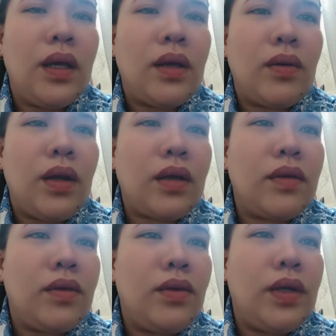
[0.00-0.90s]
good luck
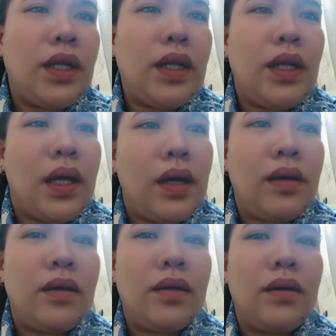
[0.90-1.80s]
sa journey nila
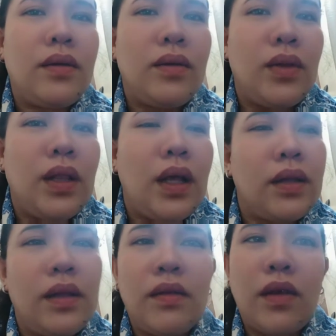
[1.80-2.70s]
good luck
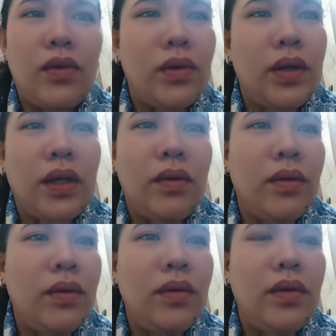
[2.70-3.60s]
din sa journey
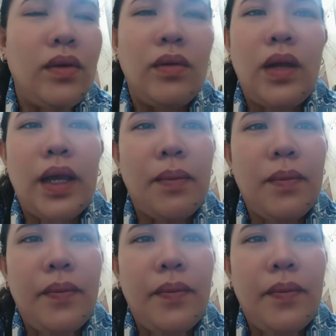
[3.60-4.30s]
ko new life